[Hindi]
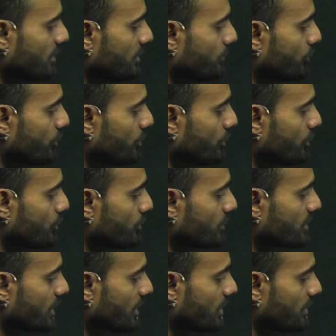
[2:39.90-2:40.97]
बॉन्ड टूटता
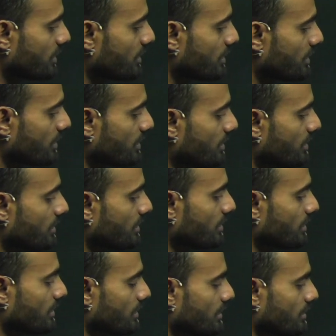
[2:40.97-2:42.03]
है
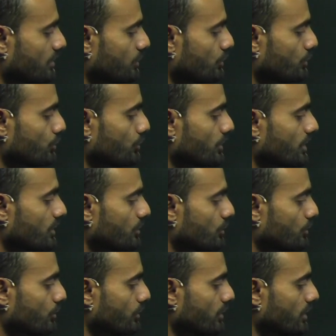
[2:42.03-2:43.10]
दोनों का
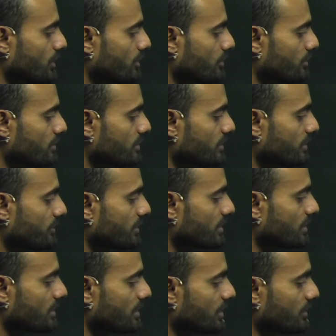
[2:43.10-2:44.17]
दोनों इलेक्ट्रॉन शिफ्ट
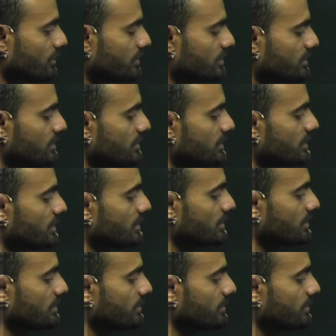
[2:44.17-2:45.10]
करता है ऑक्सीजन के तरफ